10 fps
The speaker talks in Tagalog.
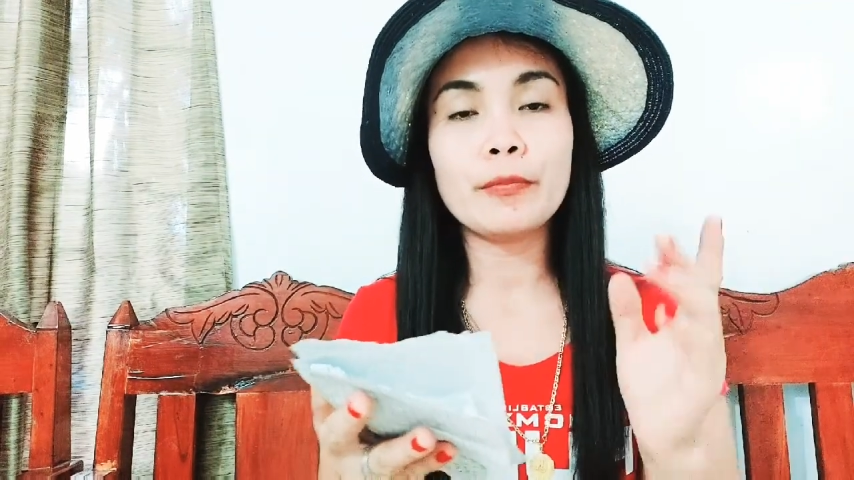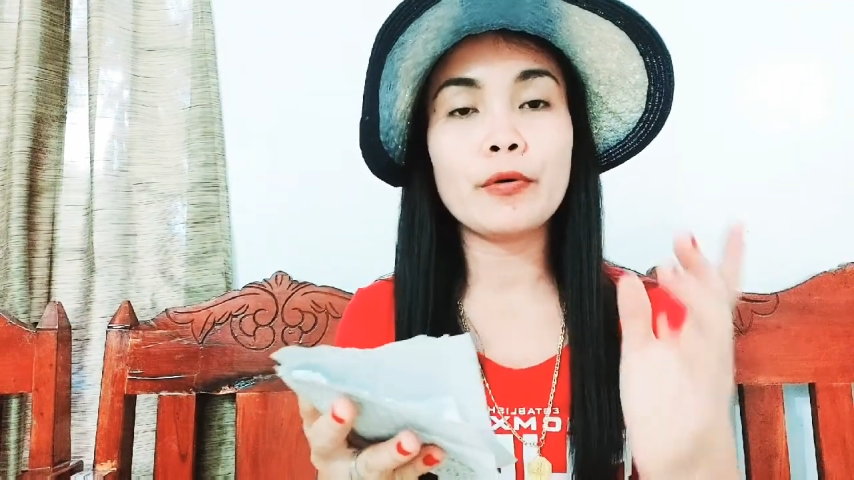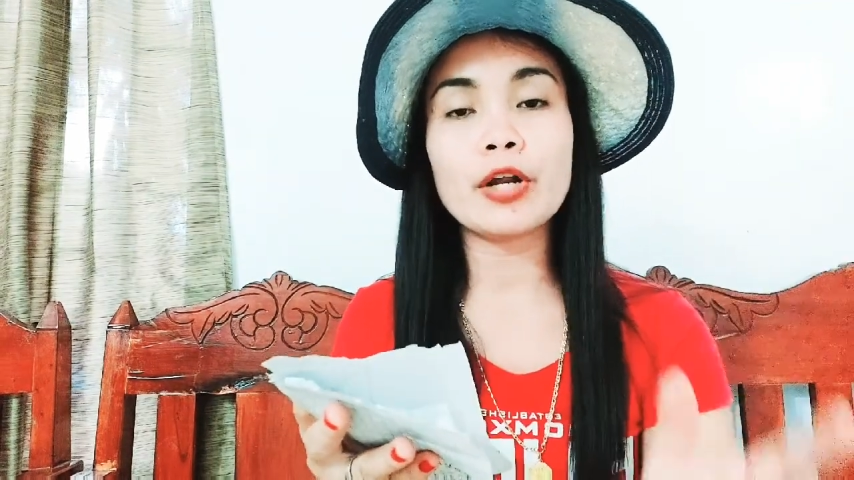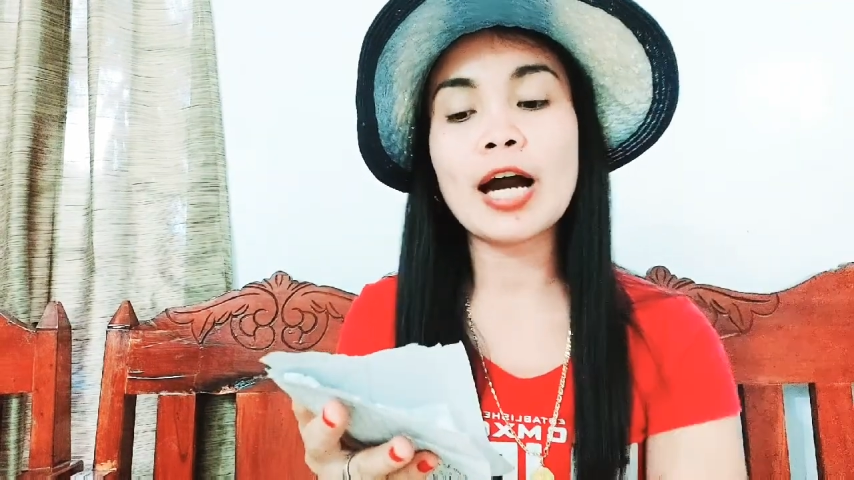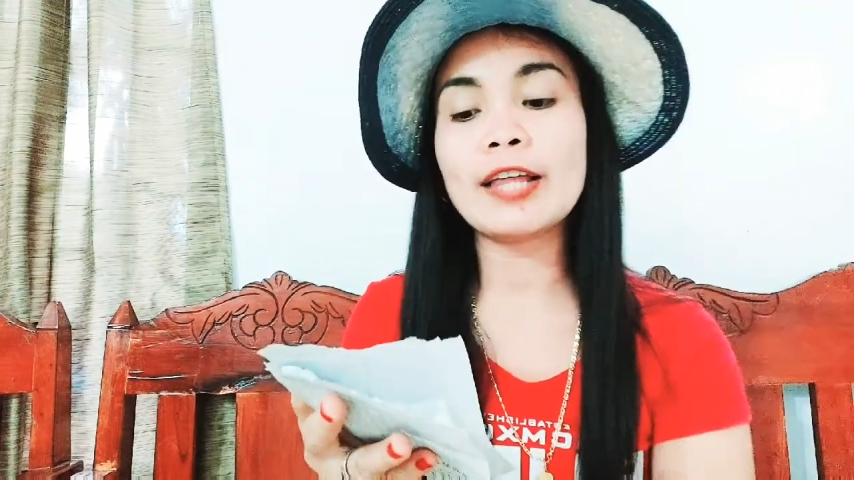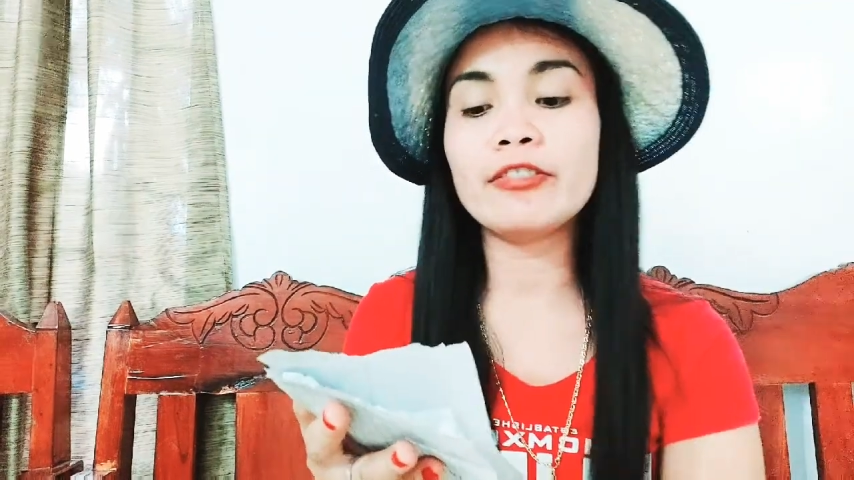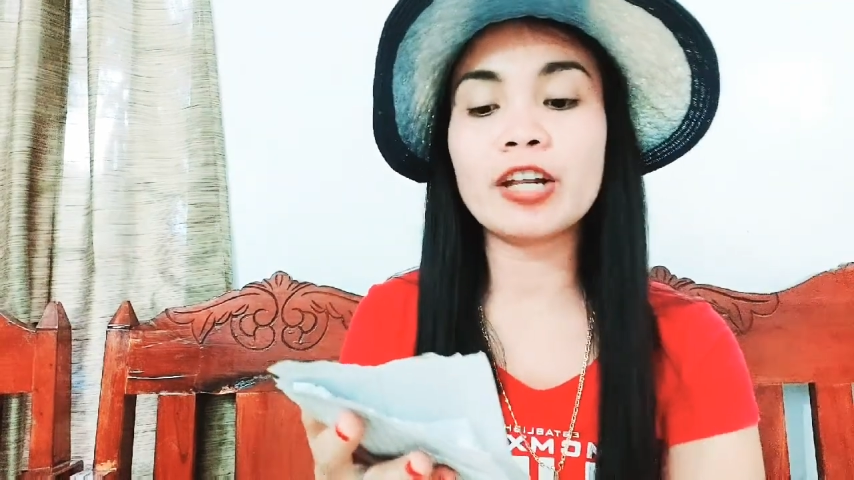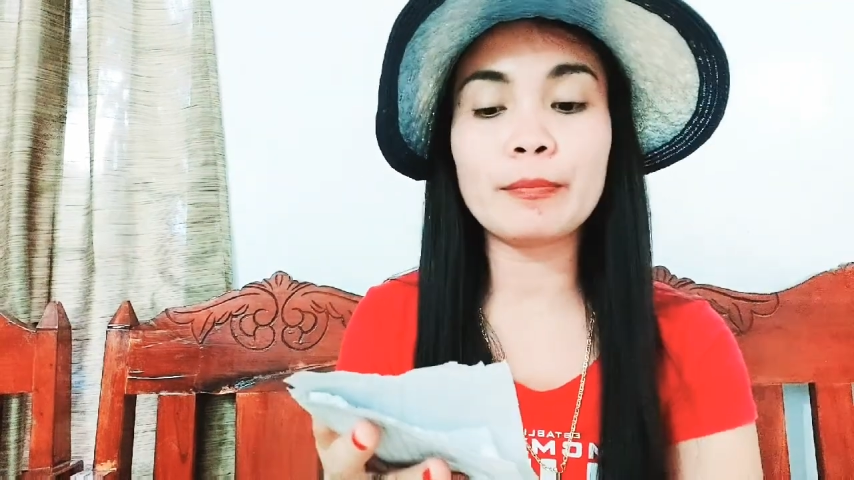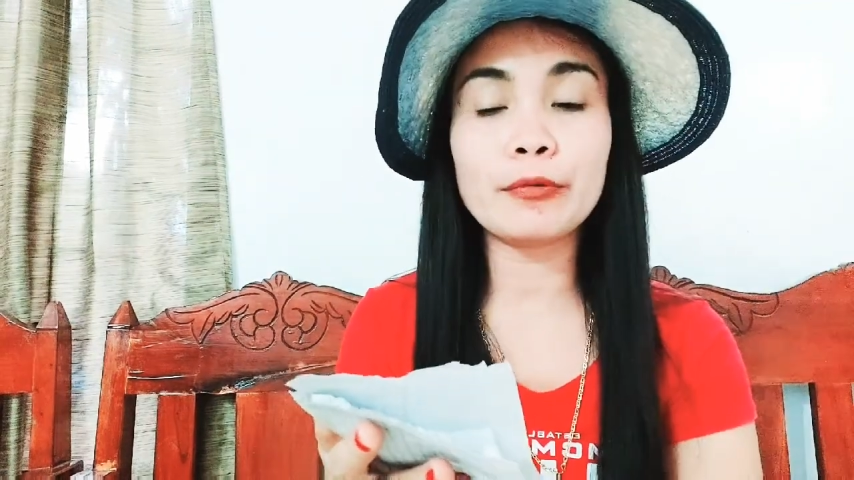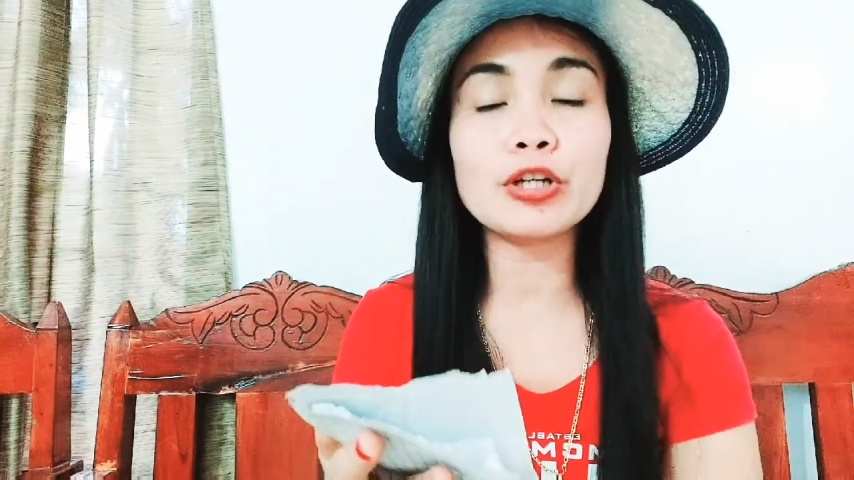
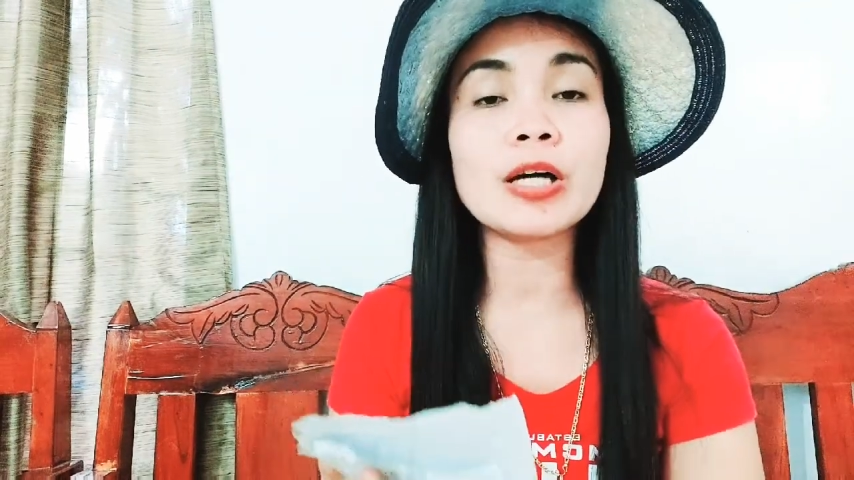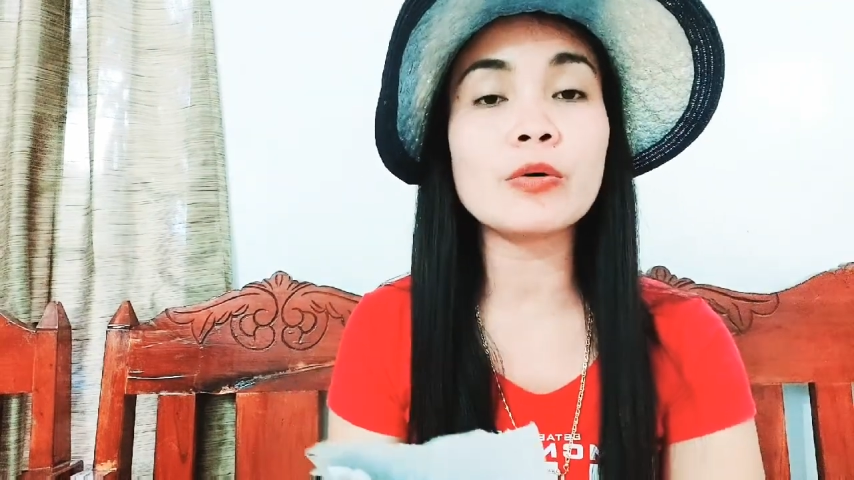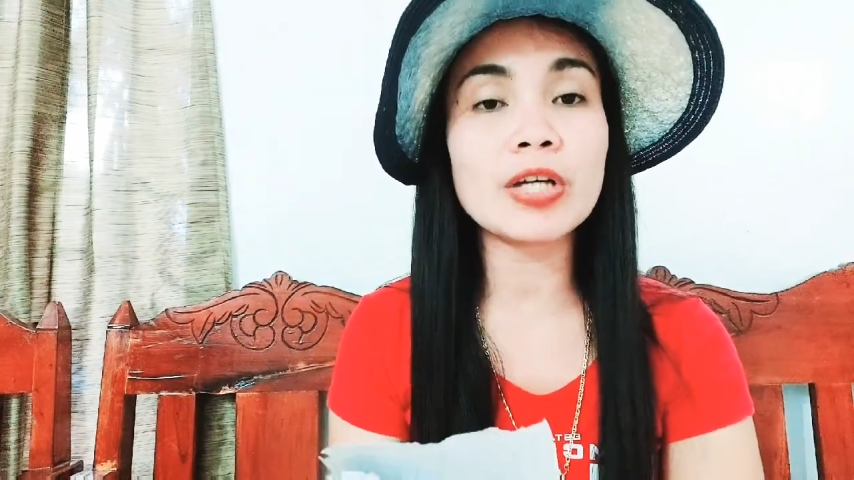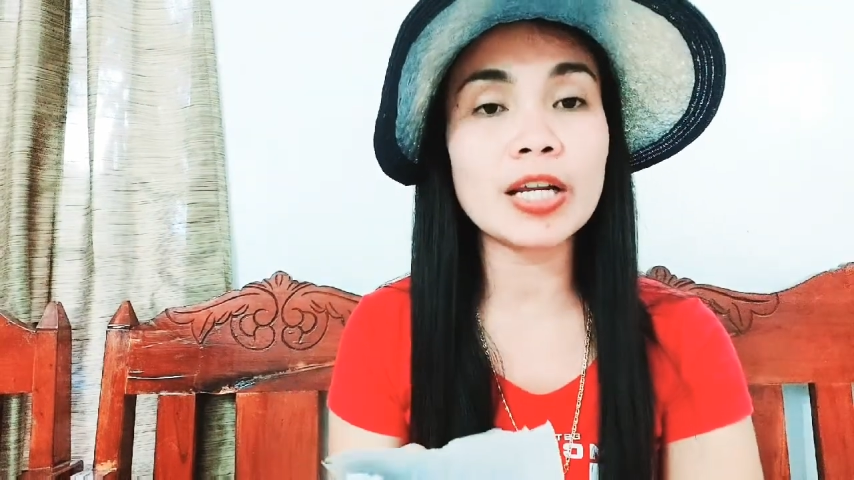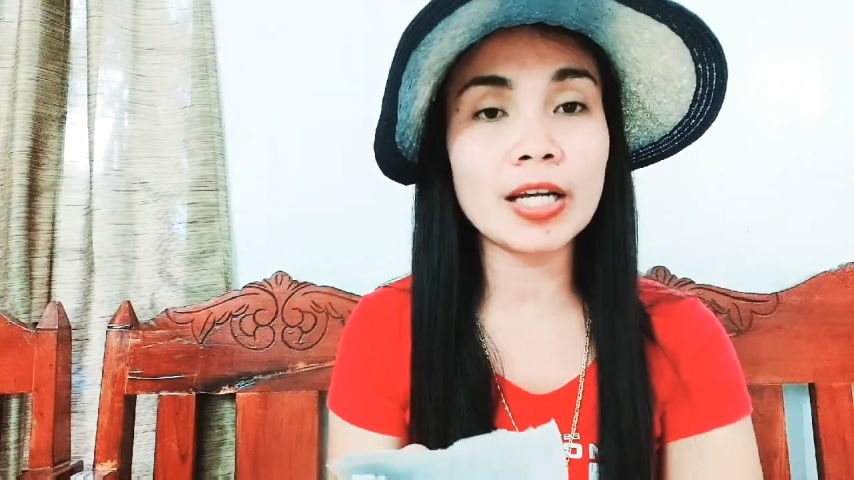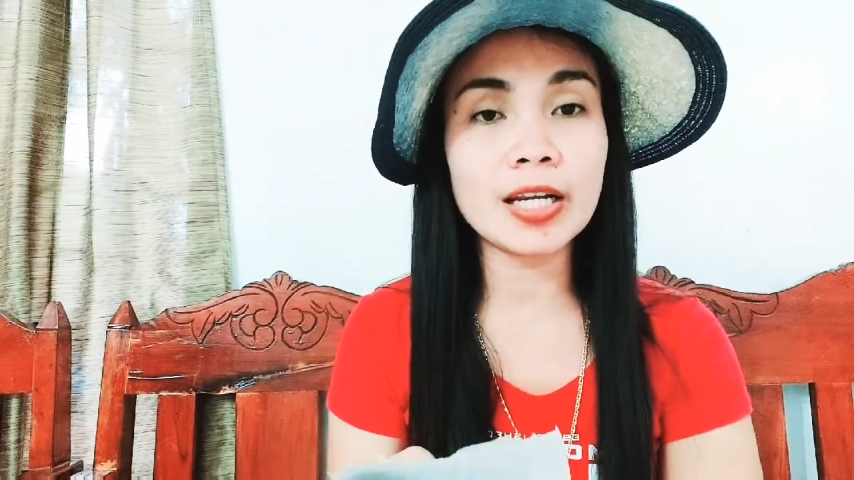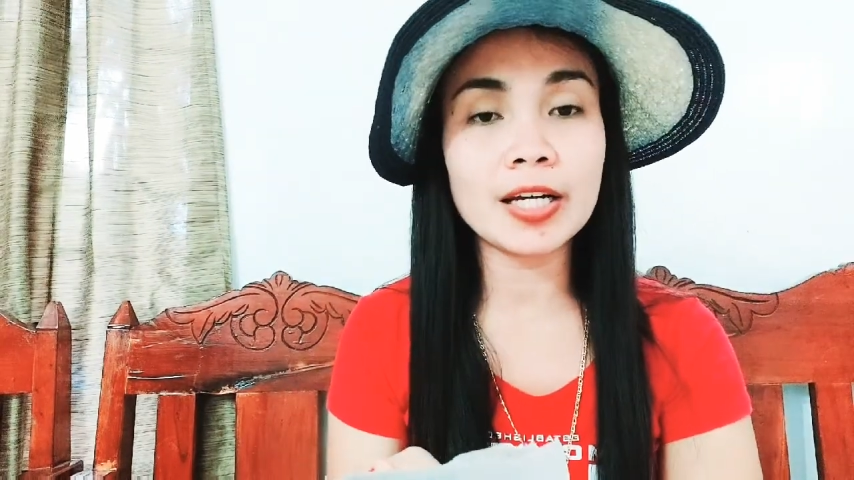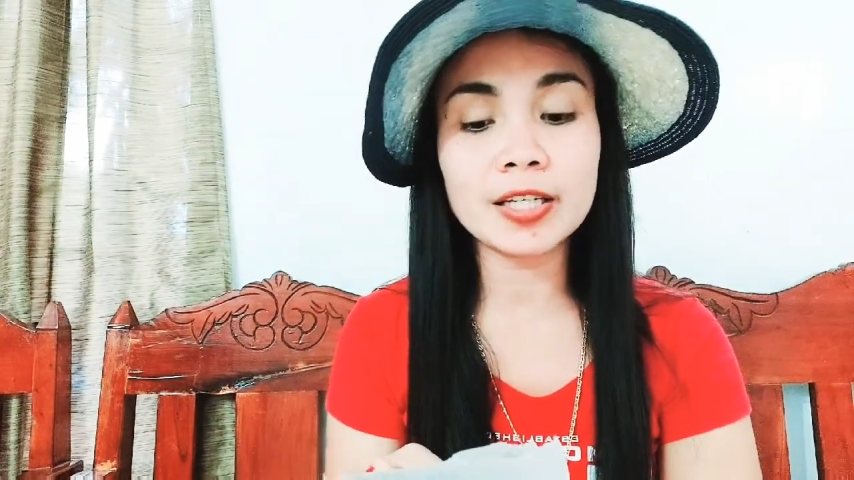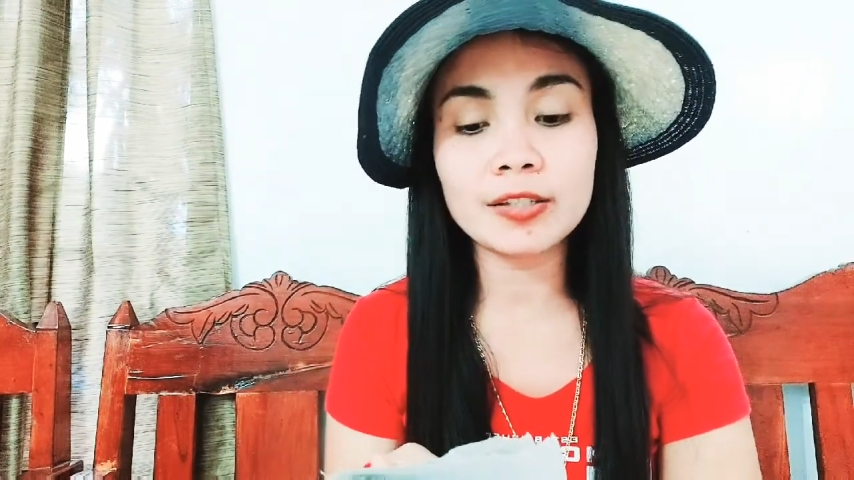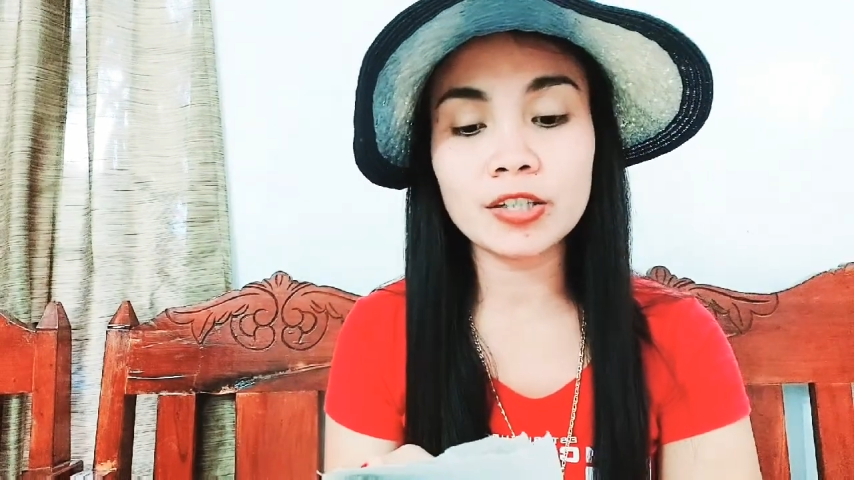
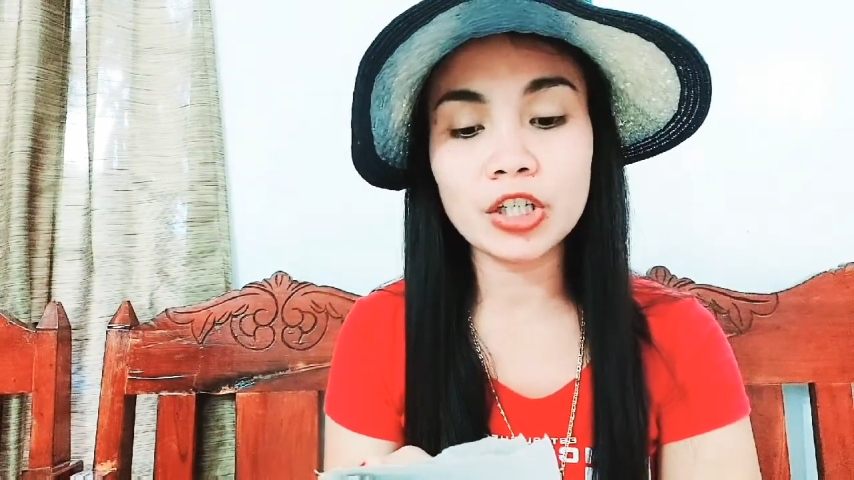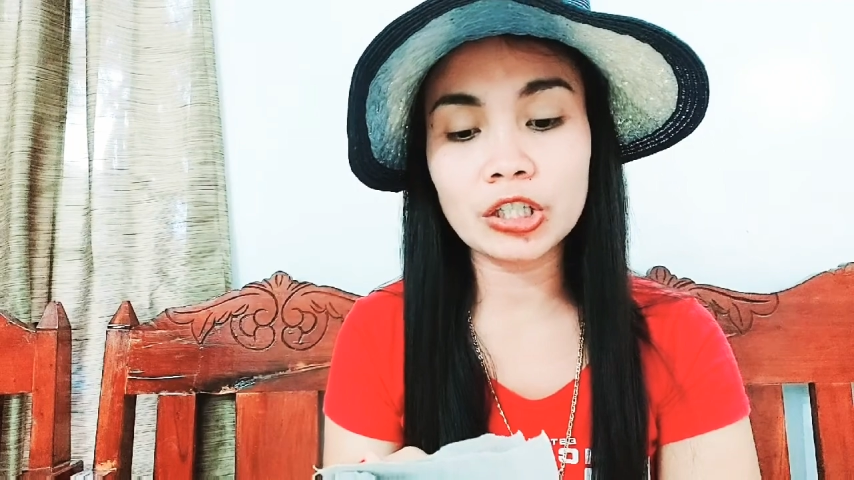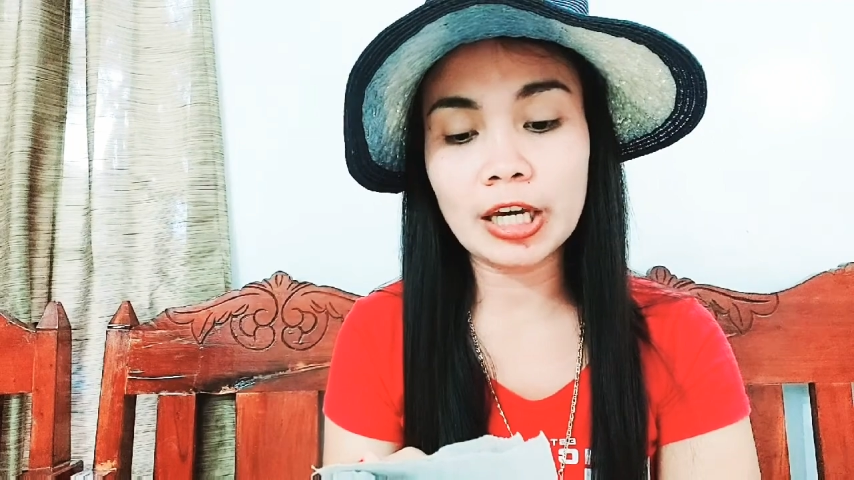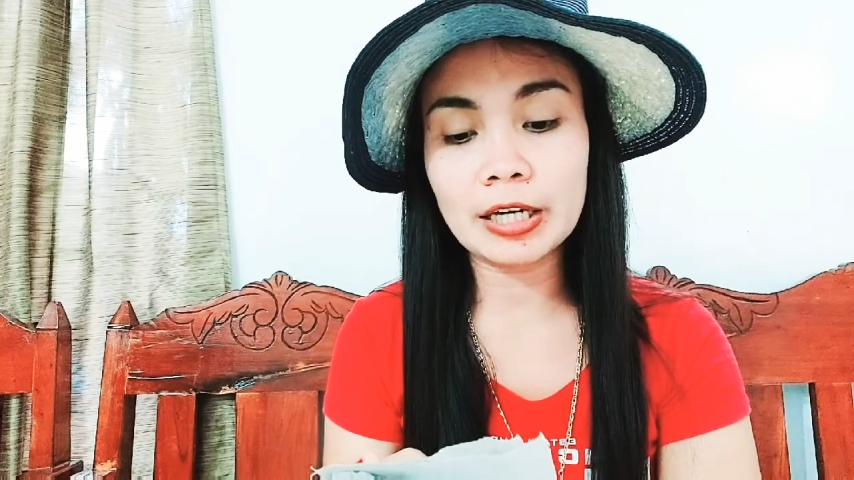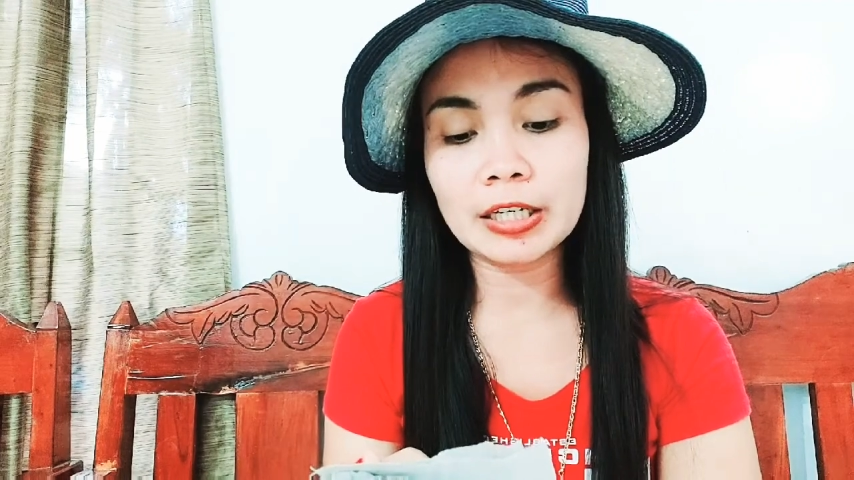4,930